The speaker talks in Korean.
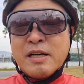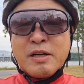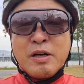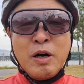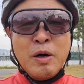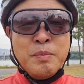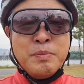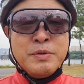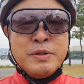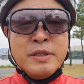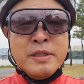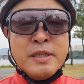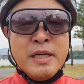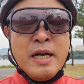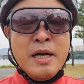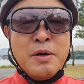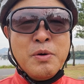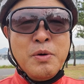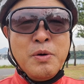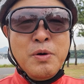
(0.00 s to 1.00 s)

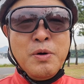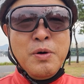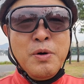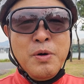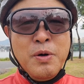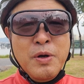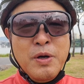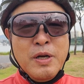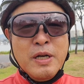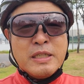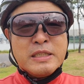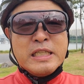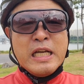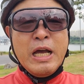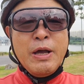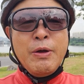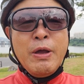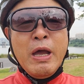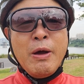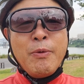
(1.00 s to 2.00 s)
검증하고
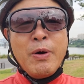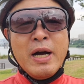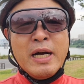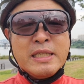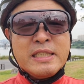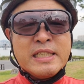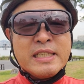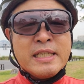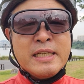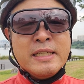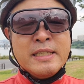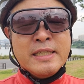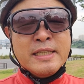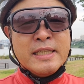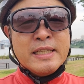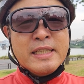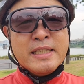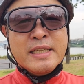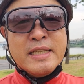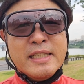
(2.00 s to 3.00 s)

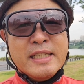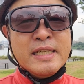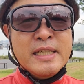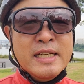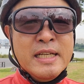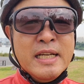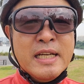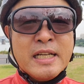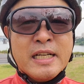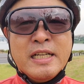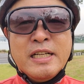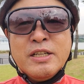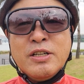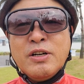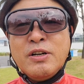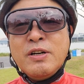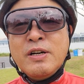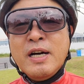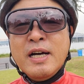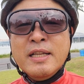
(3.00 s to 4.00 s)
사회화시키는
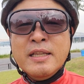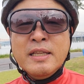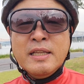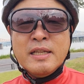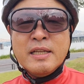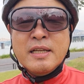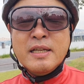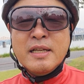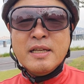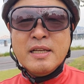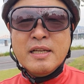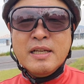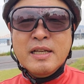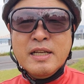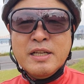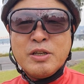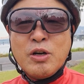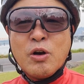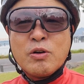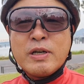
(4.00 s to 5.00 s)
그러한
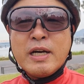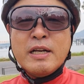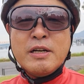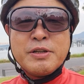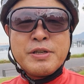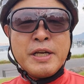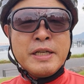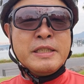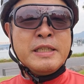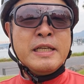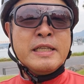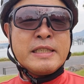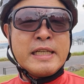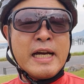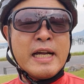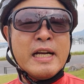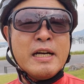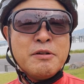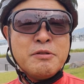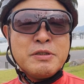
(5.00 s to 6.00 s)
역할을 굉장히
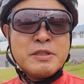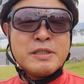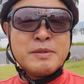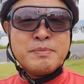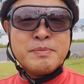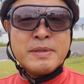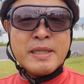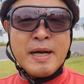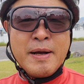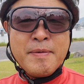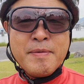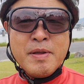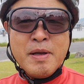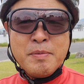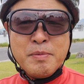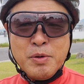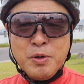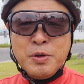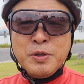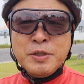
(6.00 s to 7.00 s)
잘하고 있습니다.
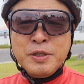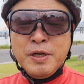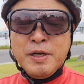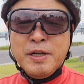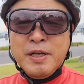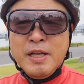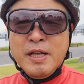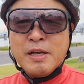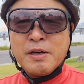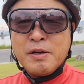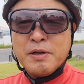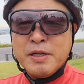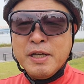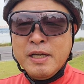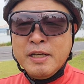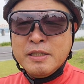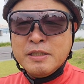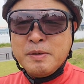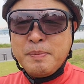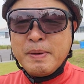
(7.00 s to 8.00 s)
물론 이제
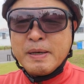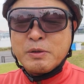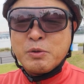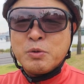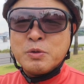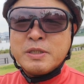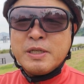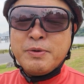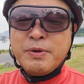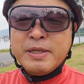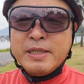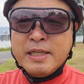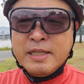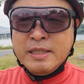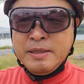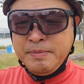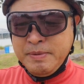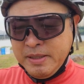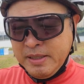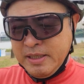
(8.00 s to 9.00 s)
거기에는 이제 박동창
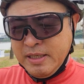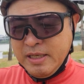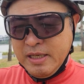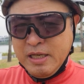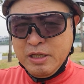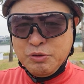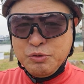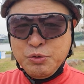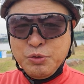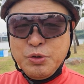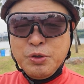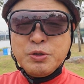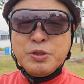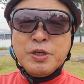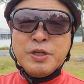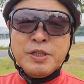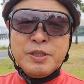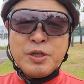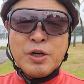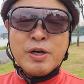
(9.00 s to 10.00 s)
회장님이
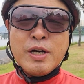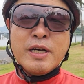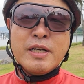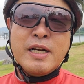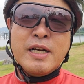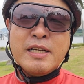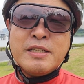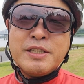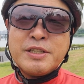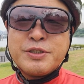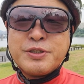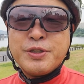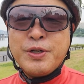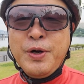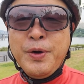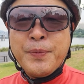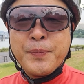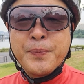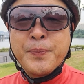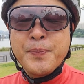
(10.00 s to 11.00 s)
주도적인 역할을
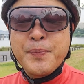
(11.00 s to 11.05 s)
하셨죠.